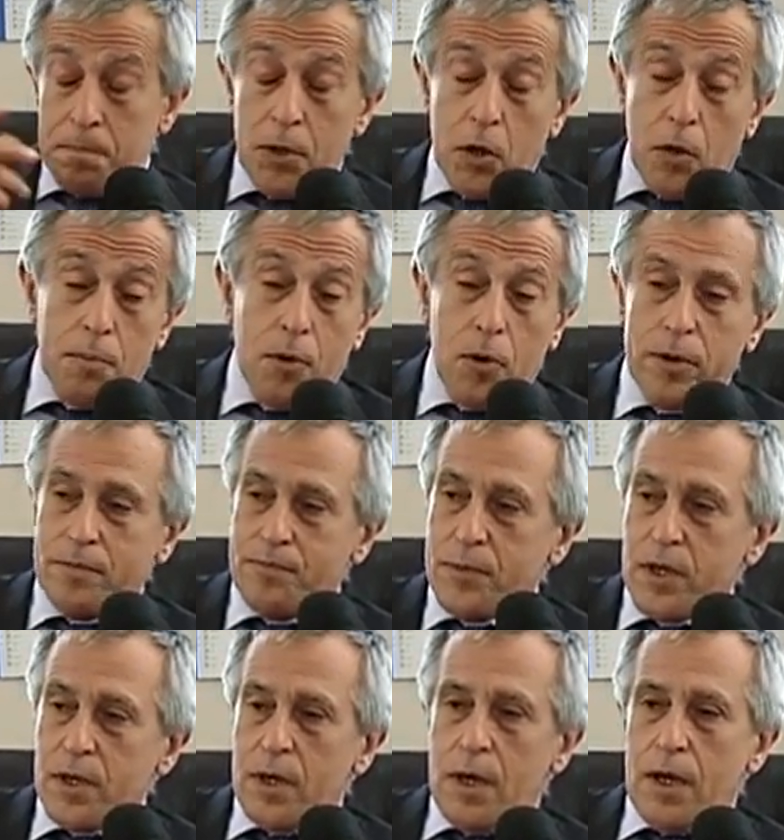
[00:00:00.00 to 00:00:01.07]
però poi
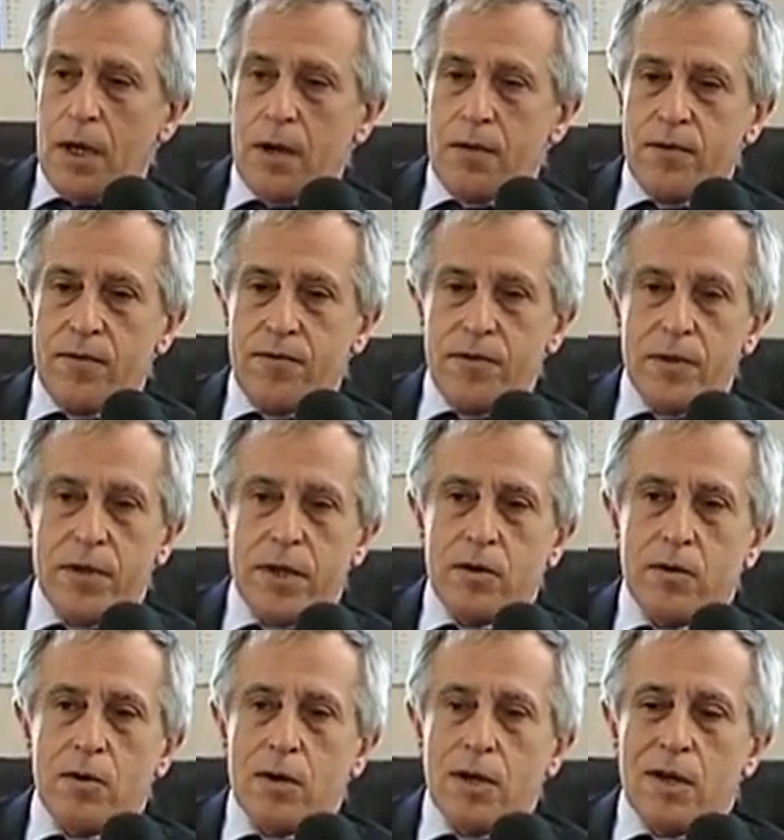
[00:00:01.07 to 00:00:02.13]
alla fin fine
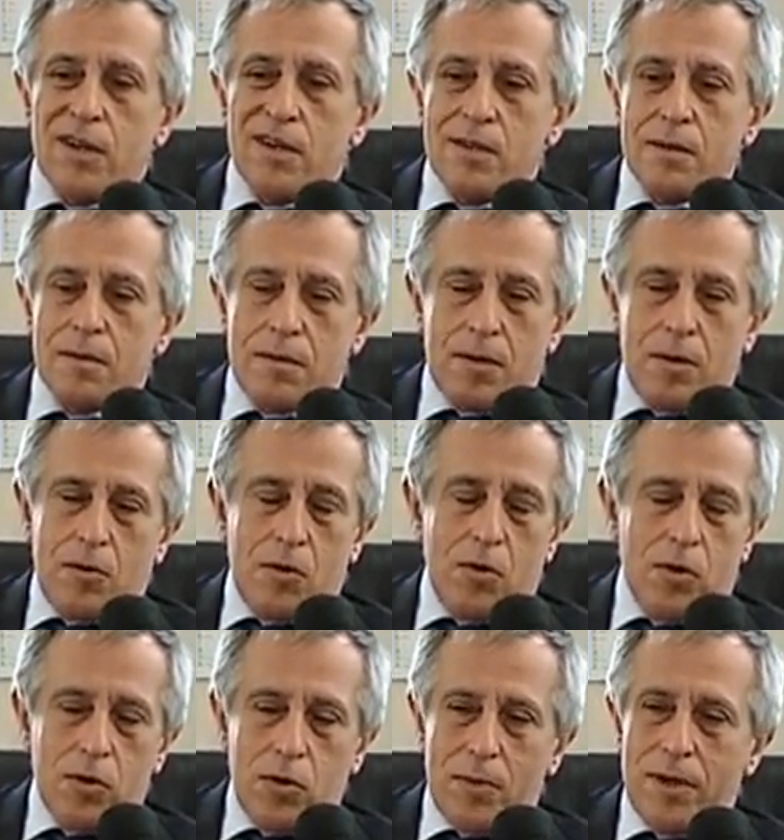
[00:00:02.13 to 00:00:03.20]
ecco, la, eh,
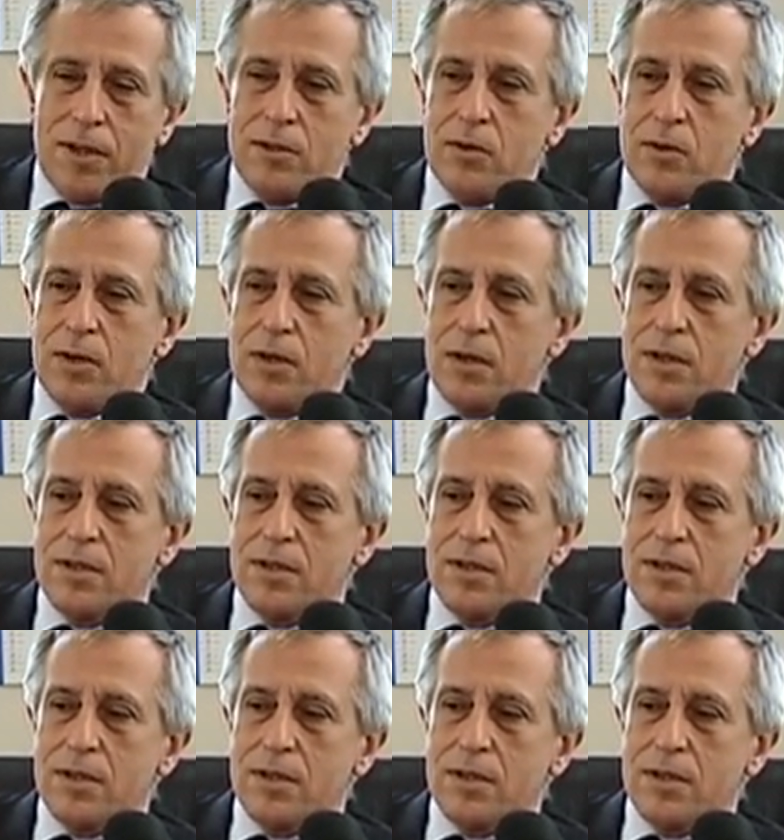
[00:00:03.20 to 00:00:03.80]
quello che io penso che il